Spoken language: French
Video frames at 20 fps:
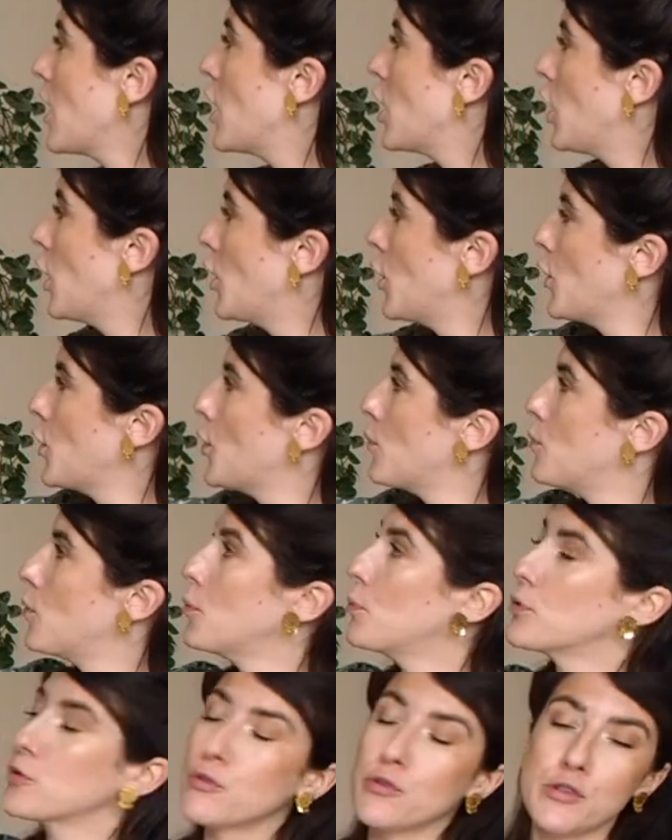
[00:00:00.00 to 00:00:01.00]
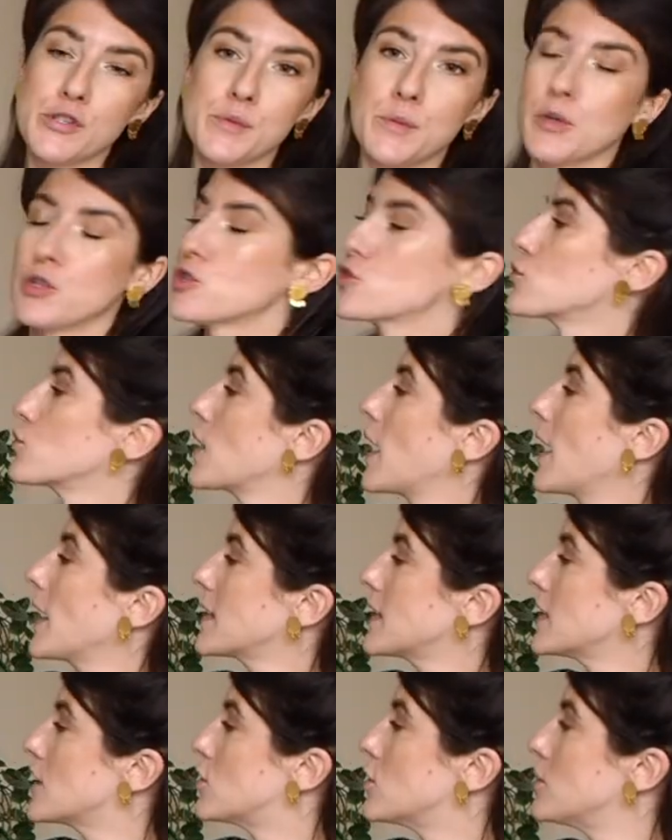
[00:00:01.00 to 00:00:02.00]
mon potos
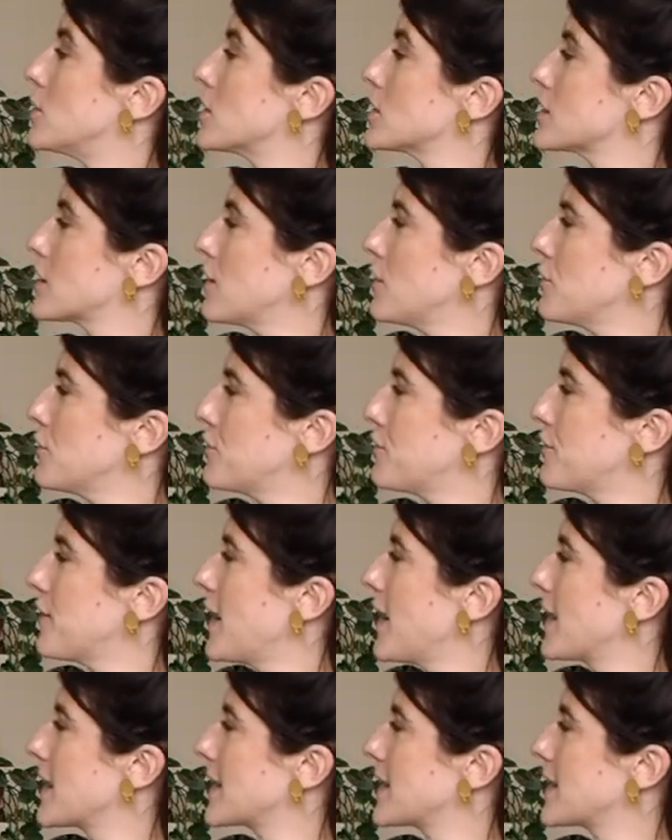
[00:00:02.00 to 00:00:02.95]
Manjula qui commence enfin à